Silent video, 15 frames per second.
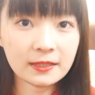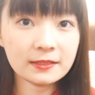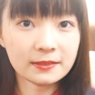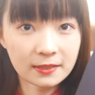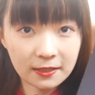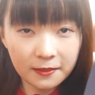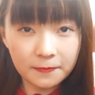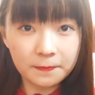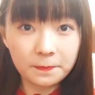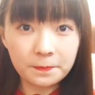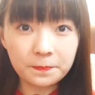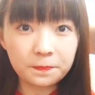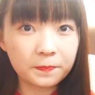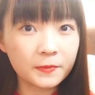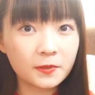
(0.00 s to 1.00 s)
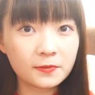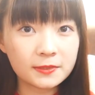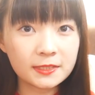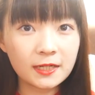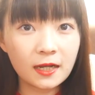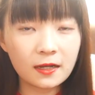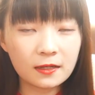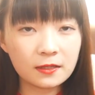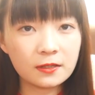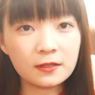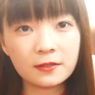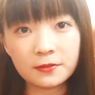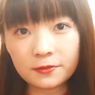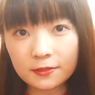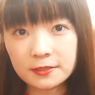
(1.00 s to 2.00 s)
じゃんこちら、
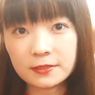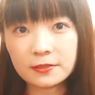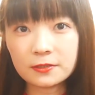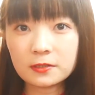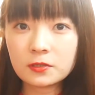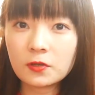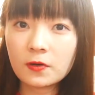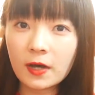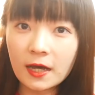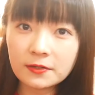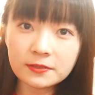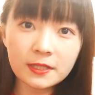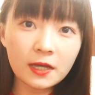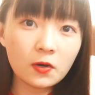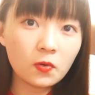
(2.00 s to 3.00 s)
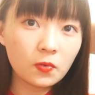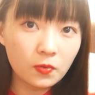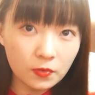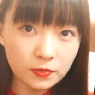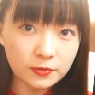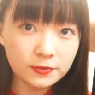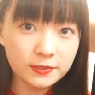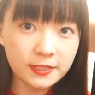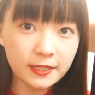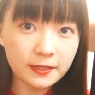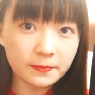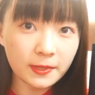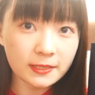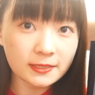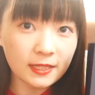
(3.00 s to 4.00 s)
冬服とアウターを購入して
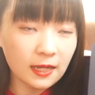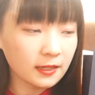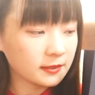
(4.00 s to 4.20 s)
きました。